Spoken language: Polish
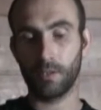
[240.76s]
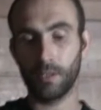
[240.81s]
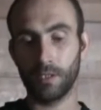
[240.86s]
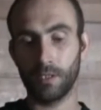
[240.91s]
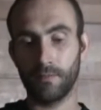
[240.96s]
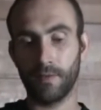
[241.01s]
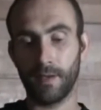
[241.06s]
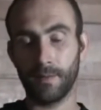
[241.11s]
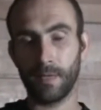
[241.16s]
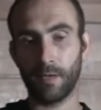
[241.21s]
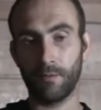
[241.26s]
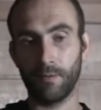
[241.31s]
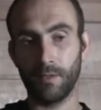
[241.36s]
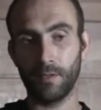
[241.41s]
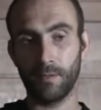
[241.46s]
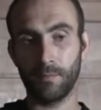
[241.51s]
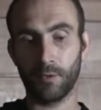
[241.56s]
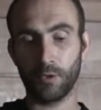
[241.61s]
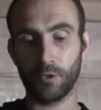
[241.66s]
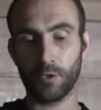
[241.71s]
loty, dwa
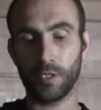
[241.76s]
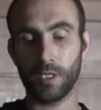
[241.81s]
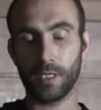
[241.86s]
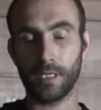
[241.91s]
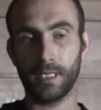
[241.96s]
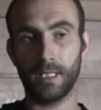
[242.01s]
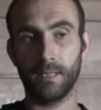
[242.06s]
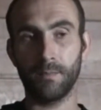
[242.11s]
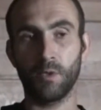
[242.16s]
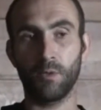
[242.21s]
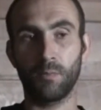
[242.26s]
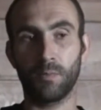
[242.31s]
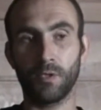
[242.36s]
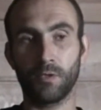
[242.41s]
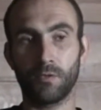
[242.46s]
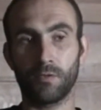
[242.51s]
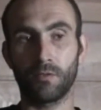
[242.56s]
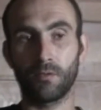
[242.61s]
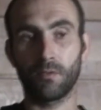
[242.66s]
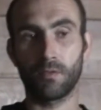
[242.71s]
miały po cztery, jeden miał
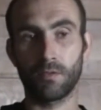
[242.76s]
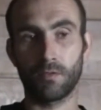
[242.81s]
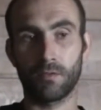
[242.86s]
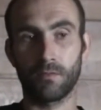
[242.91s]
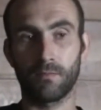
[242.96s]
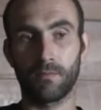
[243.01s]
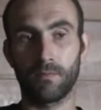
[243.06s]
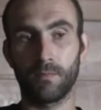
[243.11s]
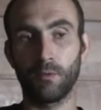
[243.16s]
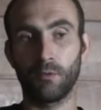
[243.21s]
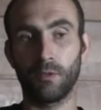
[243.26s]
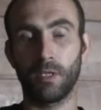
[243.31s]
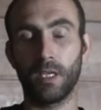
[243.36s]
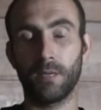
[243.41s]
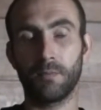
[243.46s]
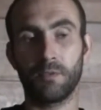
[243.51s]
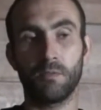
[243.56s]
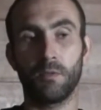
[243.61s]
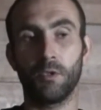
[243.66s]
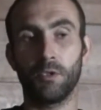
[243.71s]
pięć konkursów, był
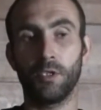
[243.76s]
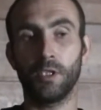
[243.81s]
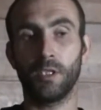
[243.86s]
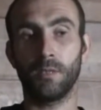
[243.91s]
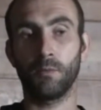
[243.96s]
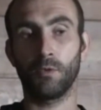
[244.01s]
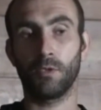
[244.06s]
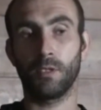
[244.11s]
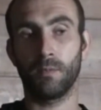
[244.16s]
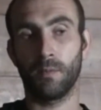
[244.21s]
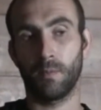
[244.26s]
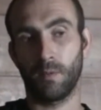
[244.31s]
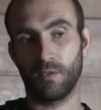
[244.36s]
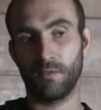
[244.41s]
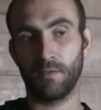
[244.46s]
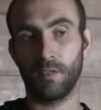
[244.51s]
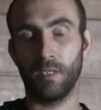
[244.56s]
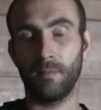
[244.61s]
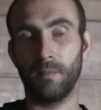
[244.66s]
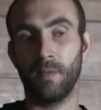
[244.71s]
najlepszym lotnikiem tutaj. Po
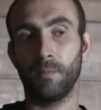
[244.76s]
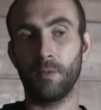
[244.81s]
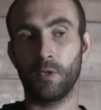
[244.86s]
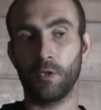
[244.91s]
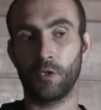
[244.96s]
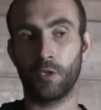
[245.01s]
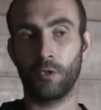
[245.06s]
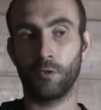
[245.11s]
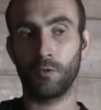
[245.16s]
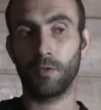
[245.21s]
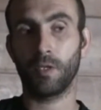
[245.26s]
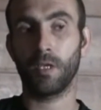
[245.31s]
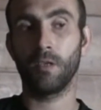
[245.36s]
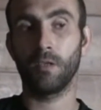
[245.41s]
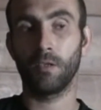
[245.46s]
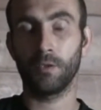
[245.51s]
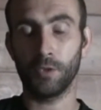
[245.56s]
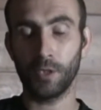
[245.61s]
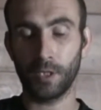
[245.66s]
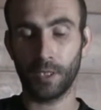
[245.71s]
prostu wtedy miałem pierwszego i drugiego
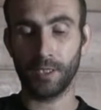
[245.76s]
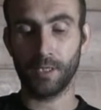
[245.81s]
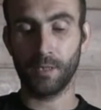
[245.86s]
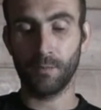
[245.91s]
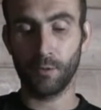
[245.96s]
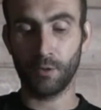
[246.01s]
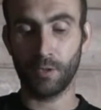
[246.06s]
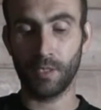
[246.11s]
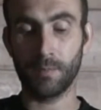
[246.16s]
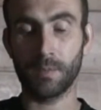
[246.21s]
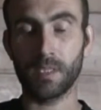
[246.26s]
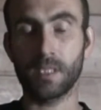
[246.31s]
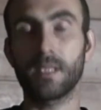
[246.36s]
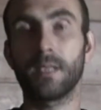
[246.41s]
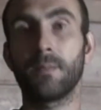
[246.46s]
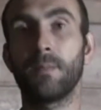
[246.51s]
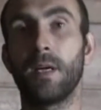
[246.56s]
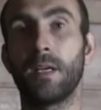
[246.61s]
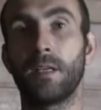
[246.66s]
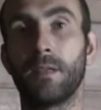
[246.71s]
lotnika i to były gołębie z
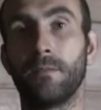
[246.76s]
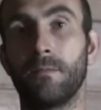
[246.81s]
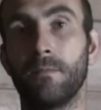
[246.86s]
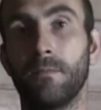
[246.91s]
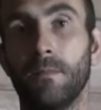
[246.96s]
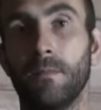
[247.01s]
tej pary.